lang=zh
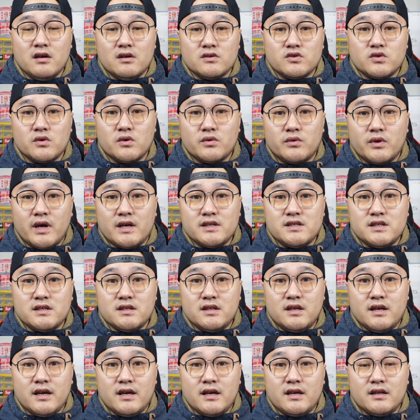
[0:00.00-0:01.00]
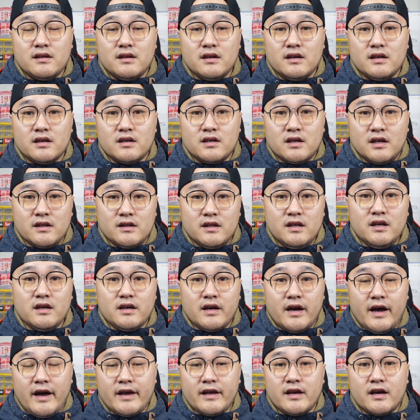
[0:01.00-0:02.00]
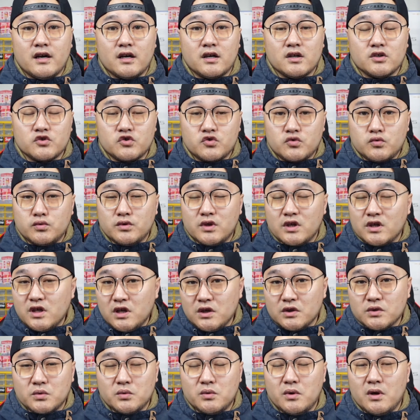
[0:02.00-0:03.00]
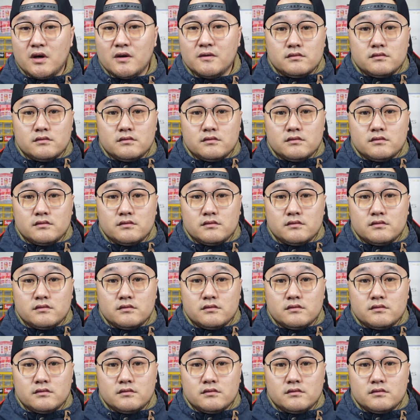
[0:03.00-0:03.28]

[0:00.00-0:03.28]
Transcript: 中国队今天肯定还要输的更多。